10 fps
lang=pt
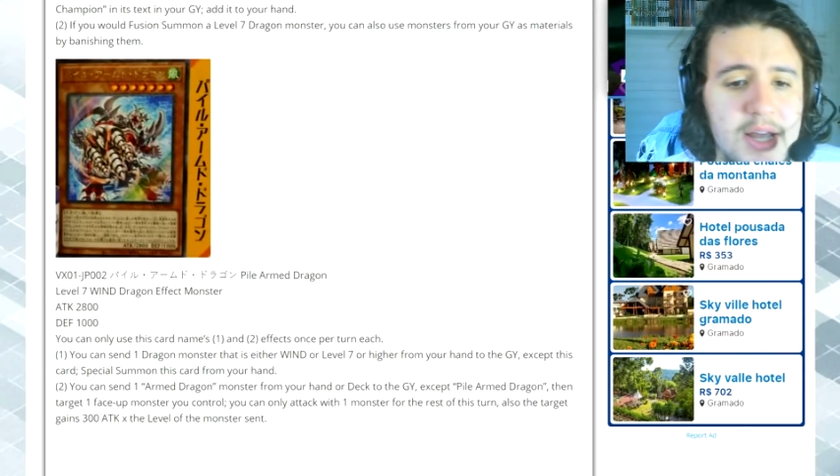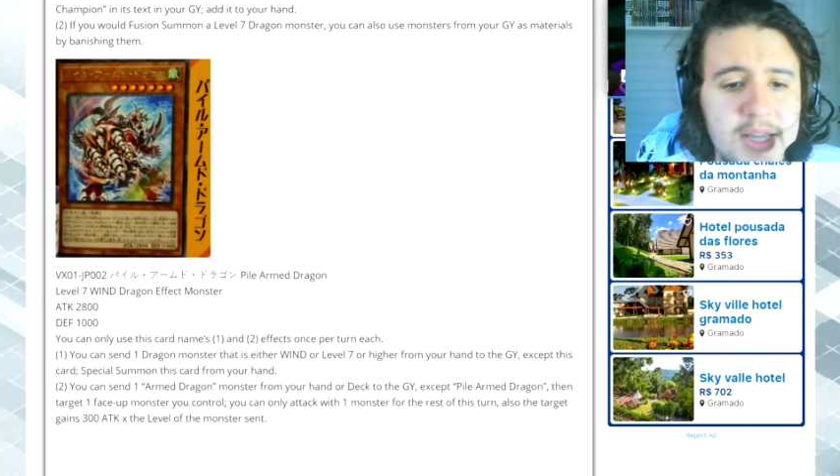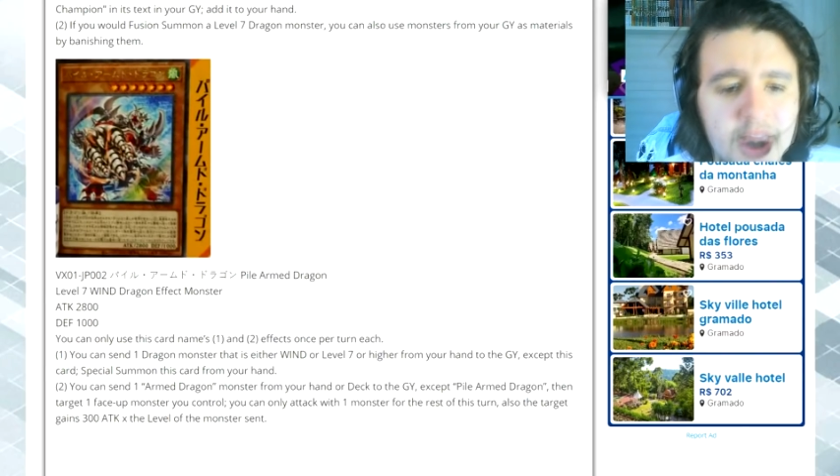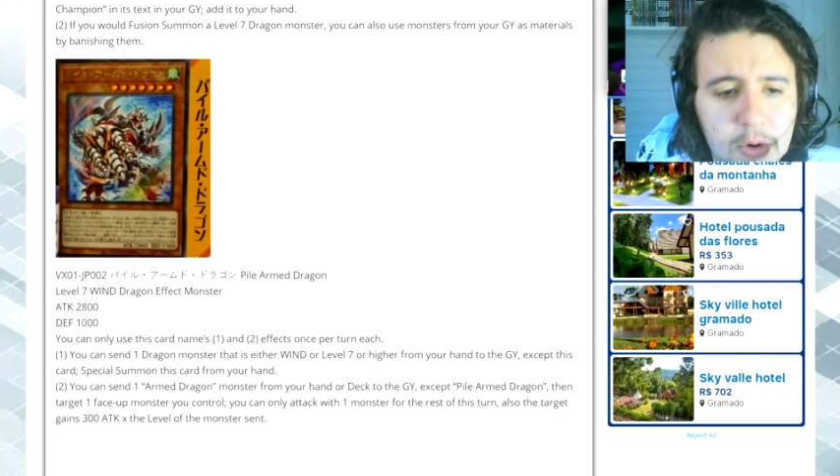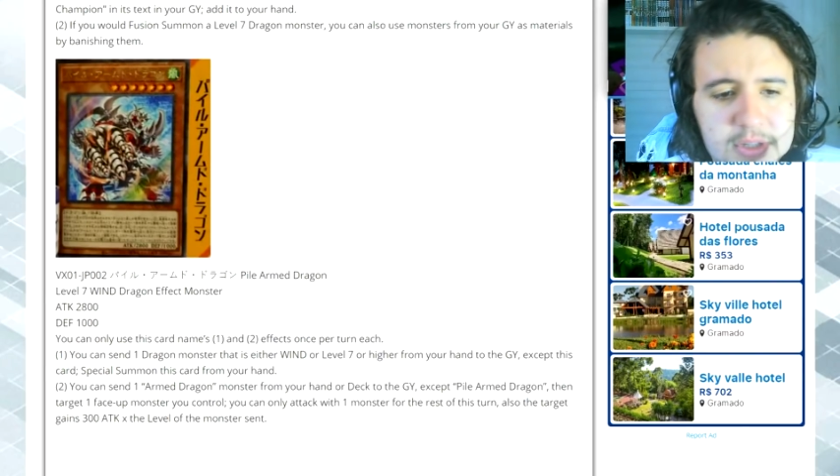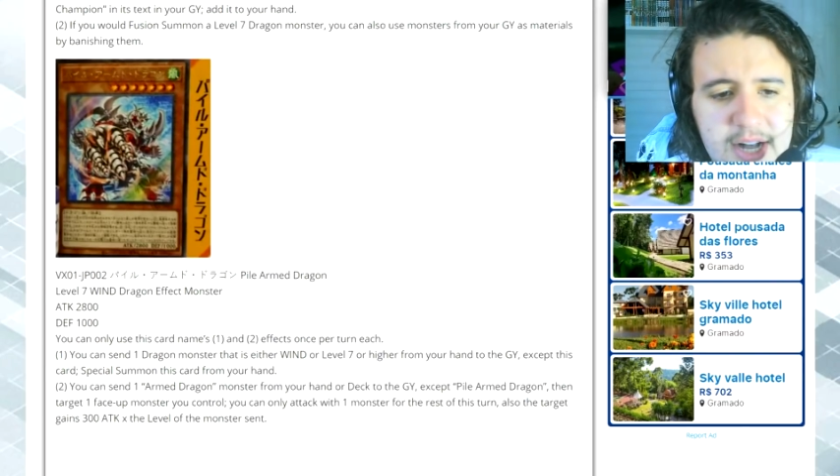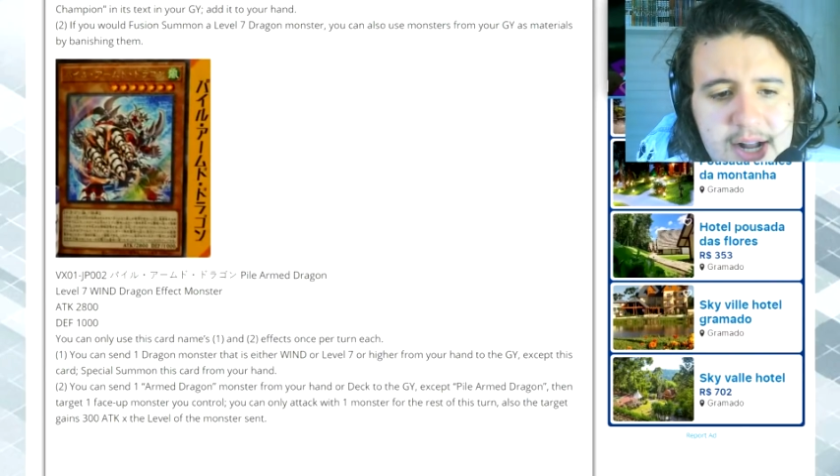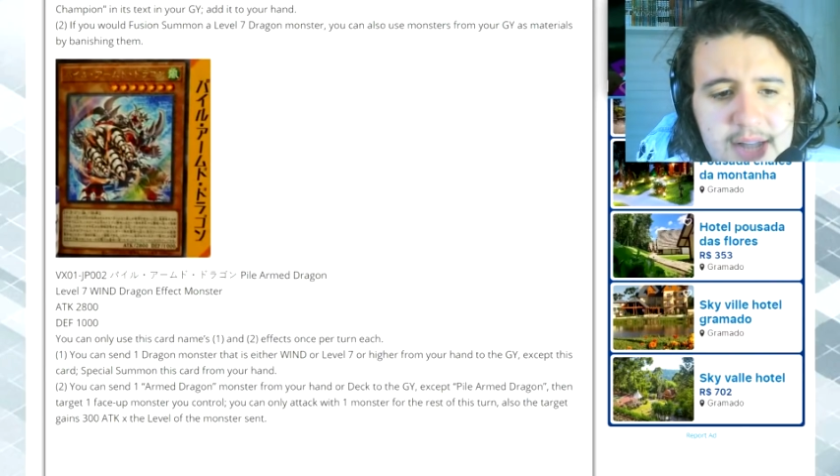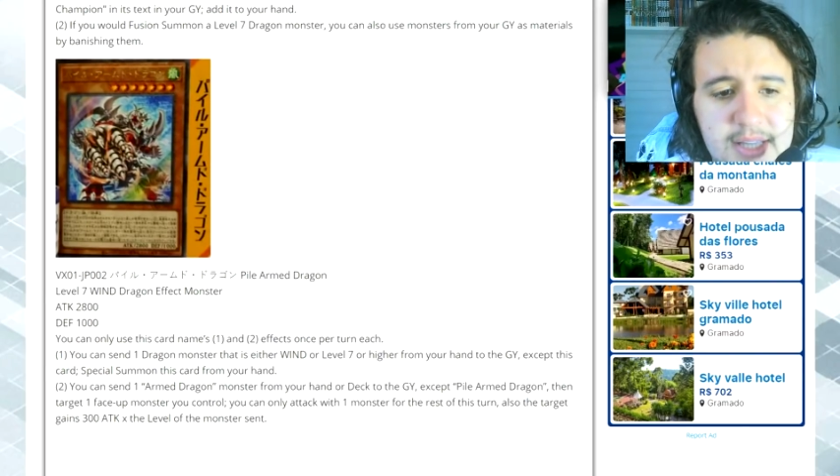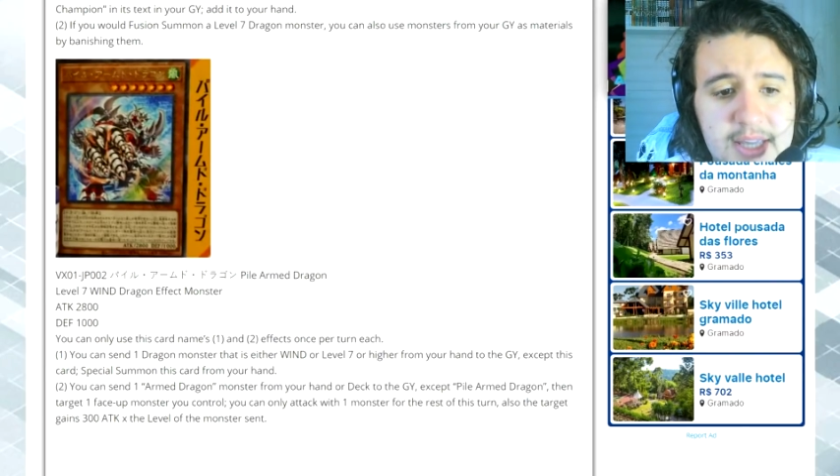E a outra
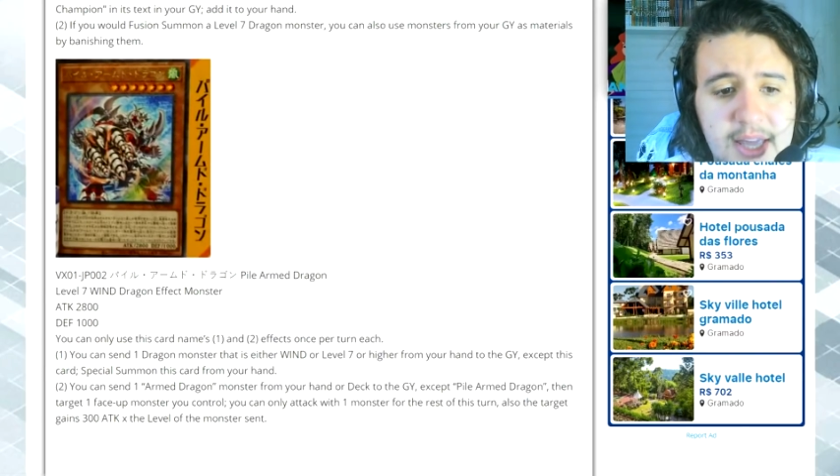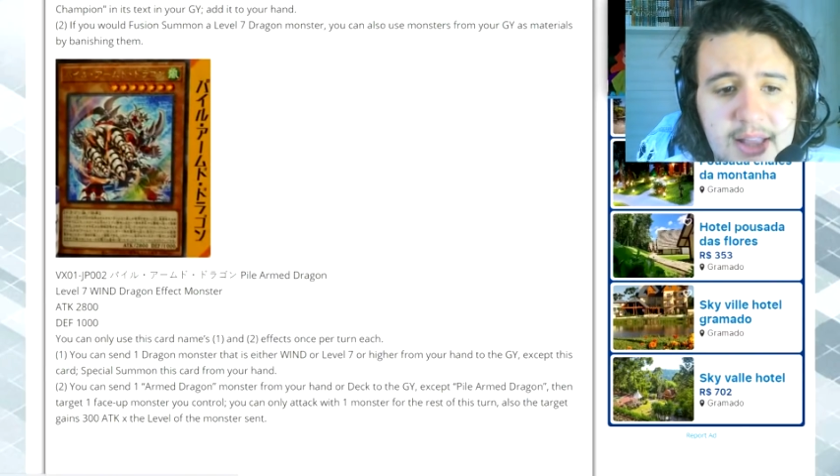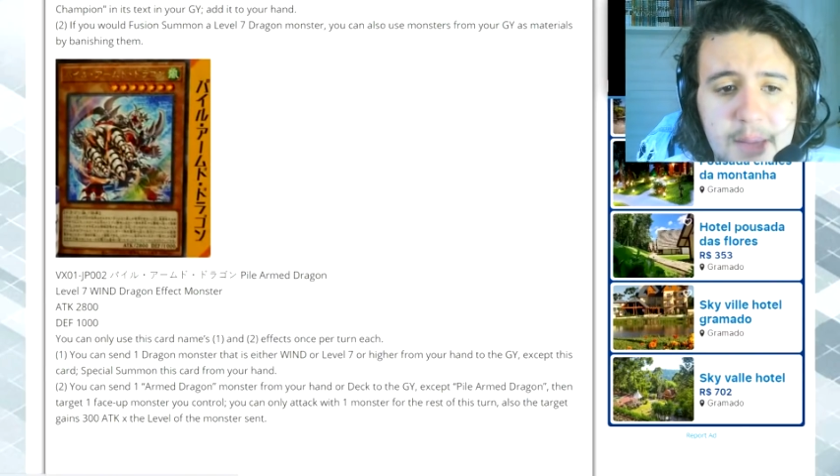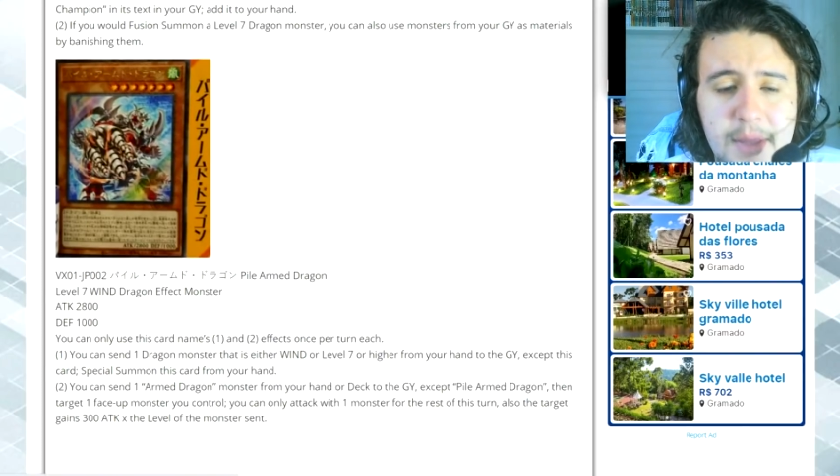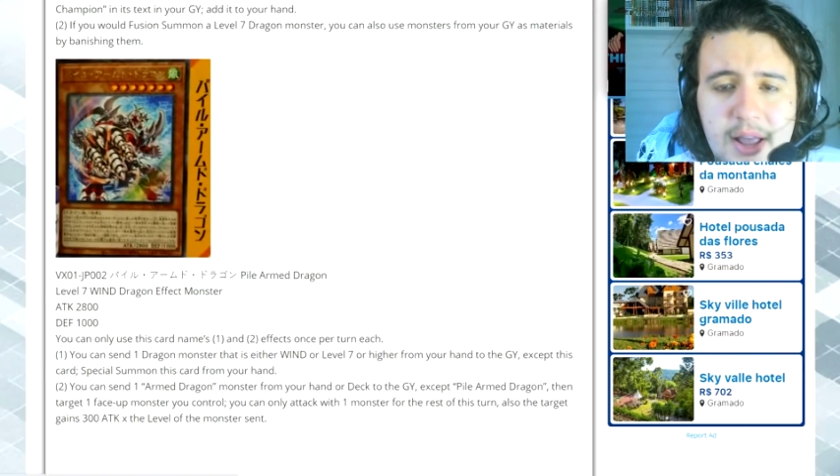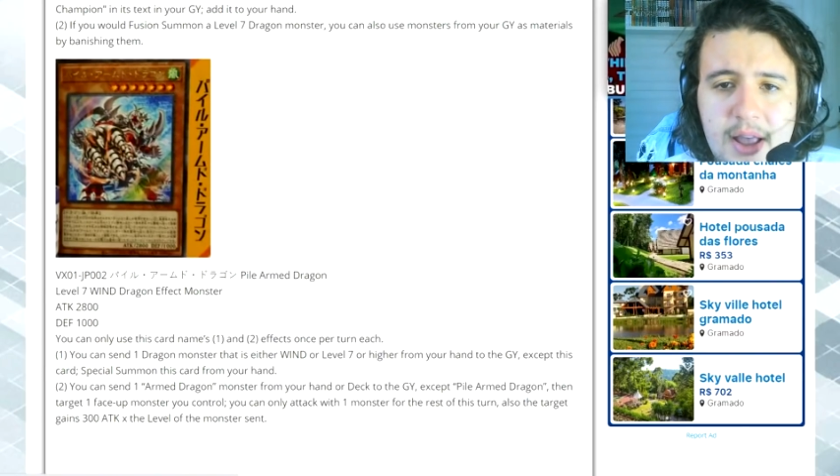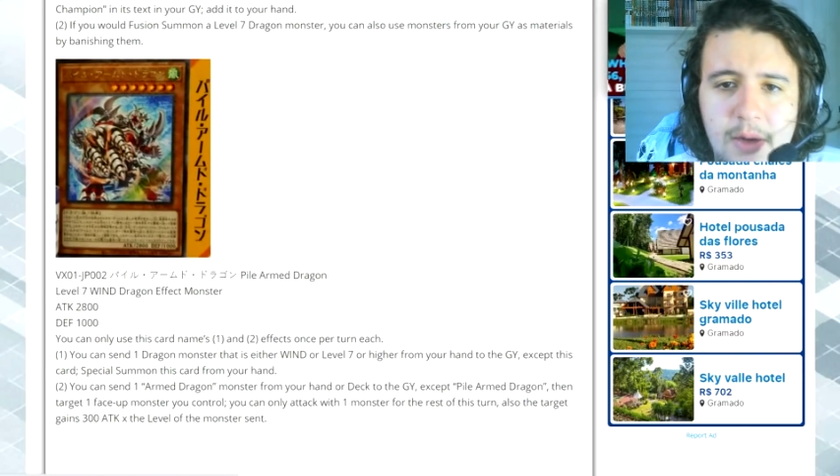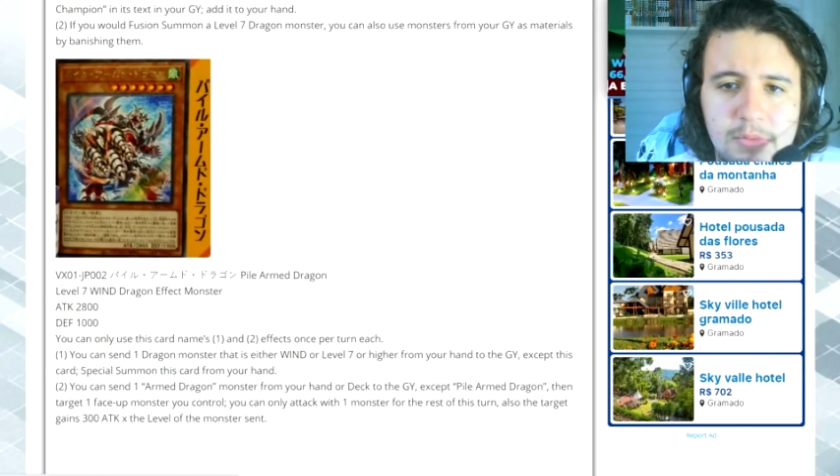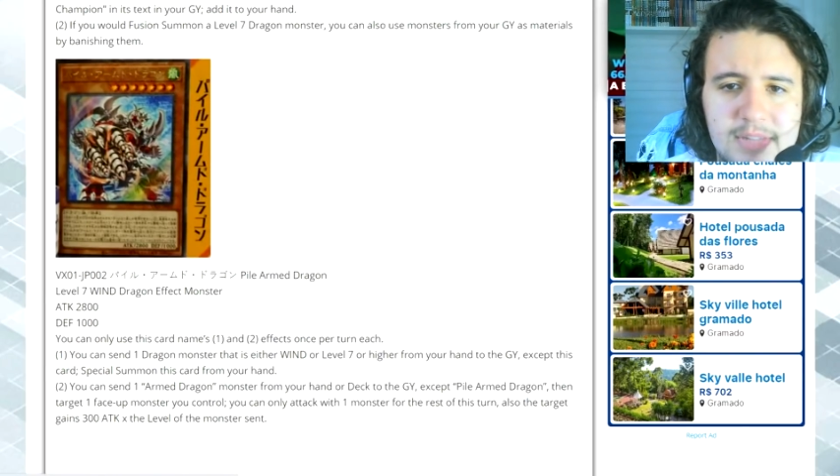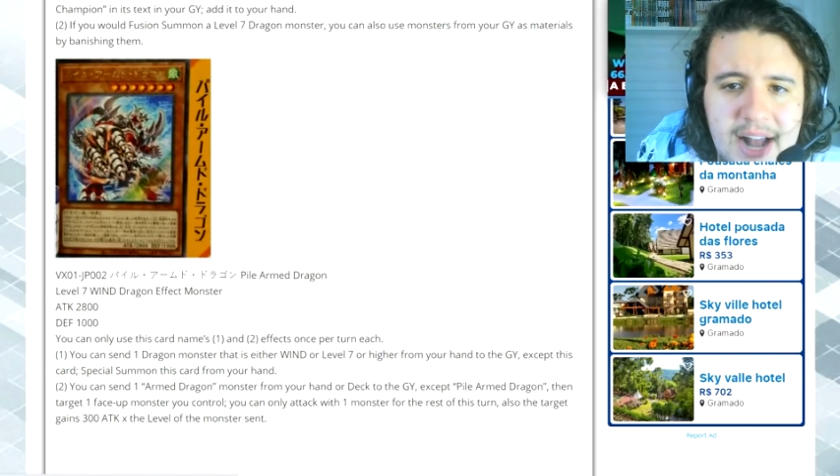carta aqui também
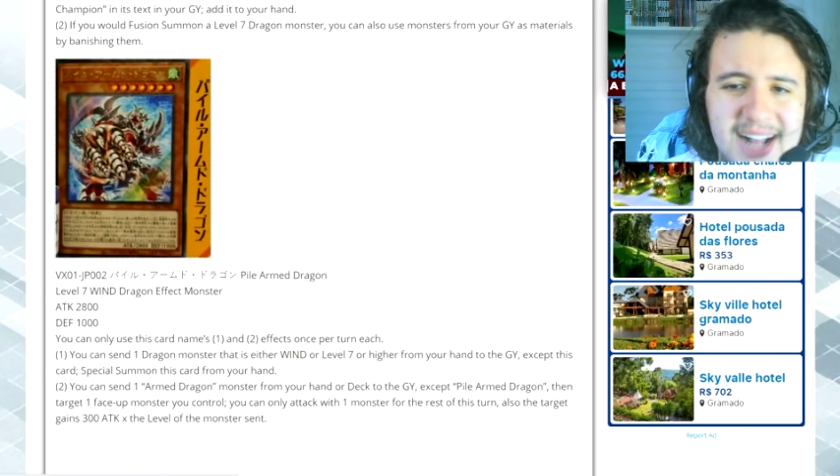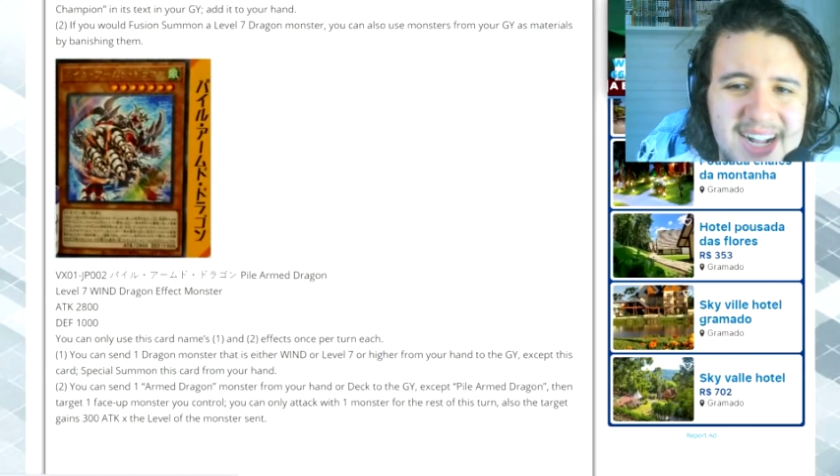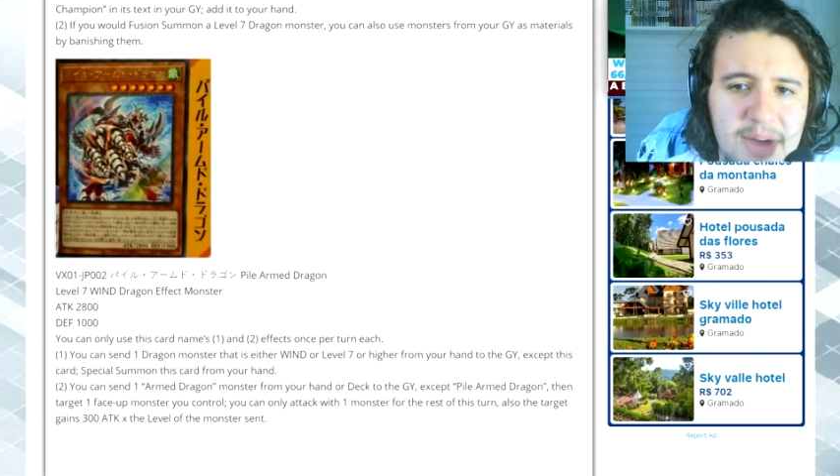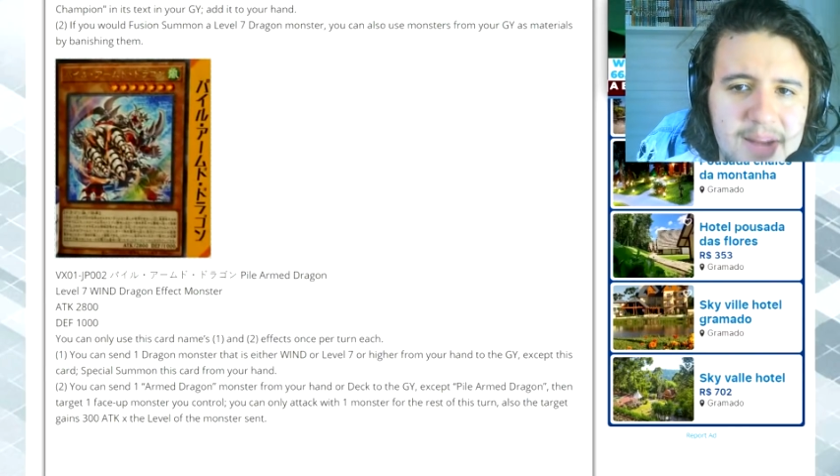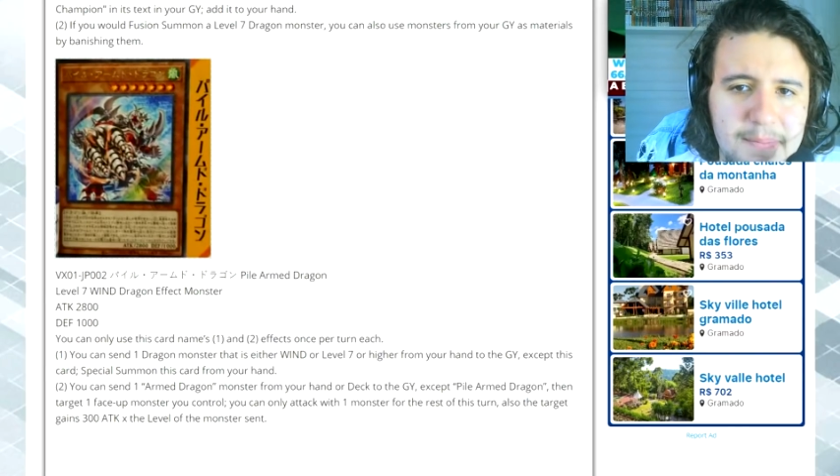é um dragão